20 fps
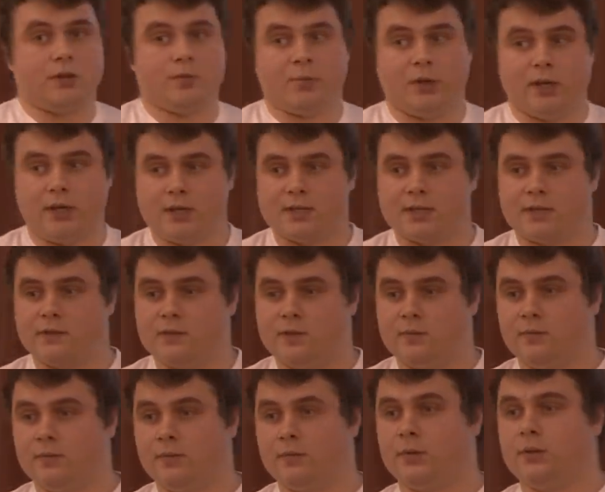это
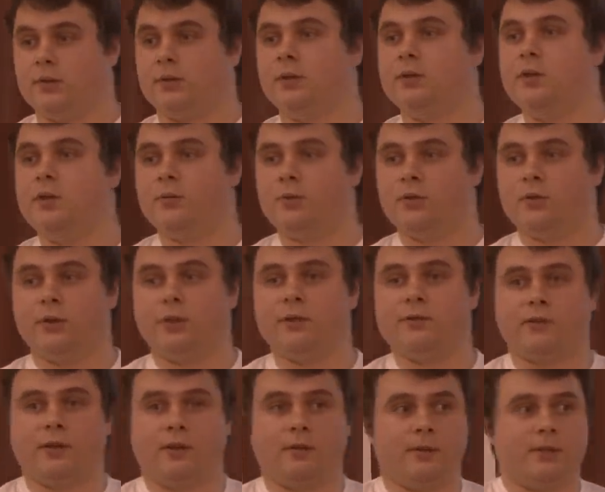показываем немного
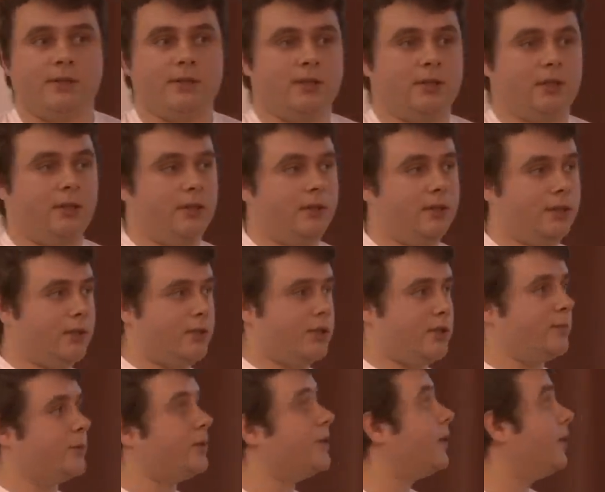информации, и она
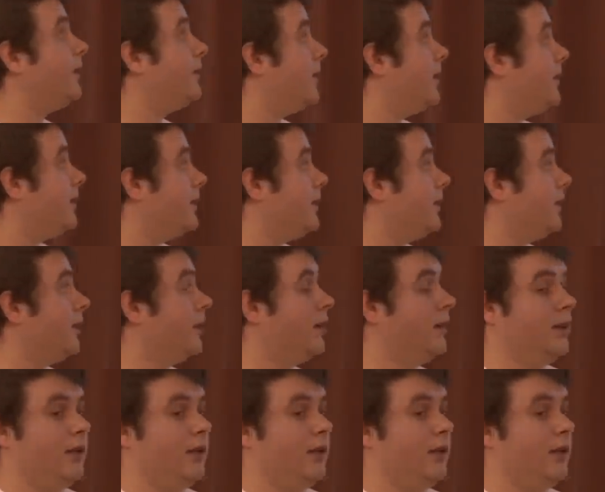должна быть релевантной.